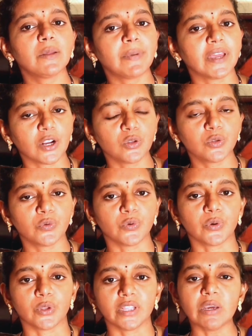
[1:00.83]
అయితే పెరుగుతూ
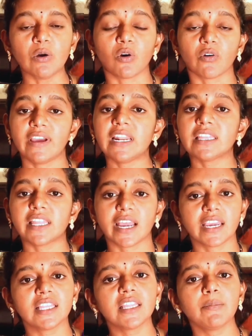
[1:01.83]
ఉంటుంది ఒకవేళ
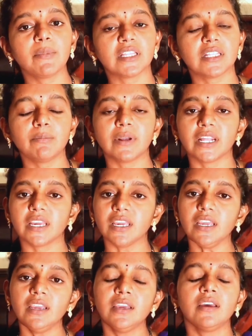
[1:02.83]
తగ్గితే మాత్రం
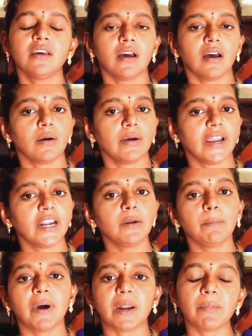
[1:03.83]
మనకి హెడ్
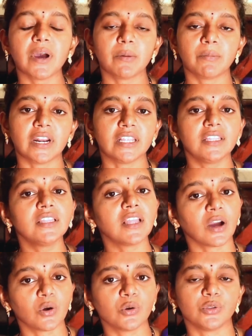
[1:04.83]
పరిమాణం అనేది
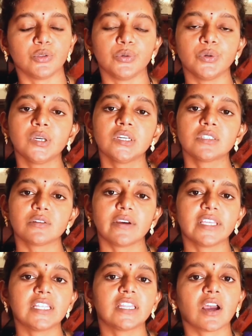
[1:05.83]
తగ్గొద్దు సో
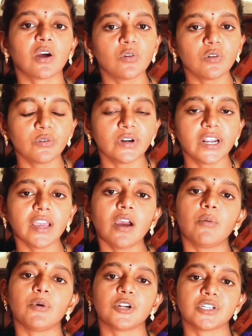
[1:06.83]
ఇది తక్కువ ఉంటే
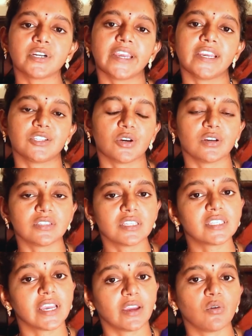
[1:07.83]
అబార్షన్ అయ్యే
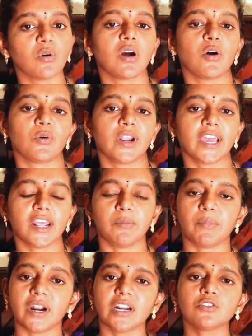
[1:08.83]
చాయిసెస్ ఎక్కువగా
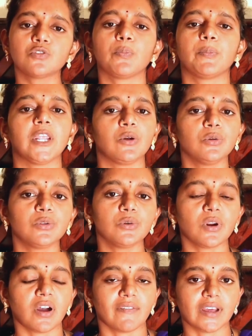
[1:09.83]
ఉంటాయన్నమాట సో పెరుగుతూ
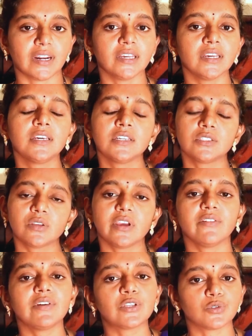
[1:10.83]
రావాలి సో
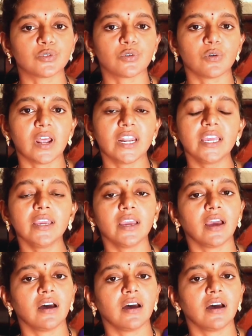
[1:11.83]
ఇవి చూసుకోవాలి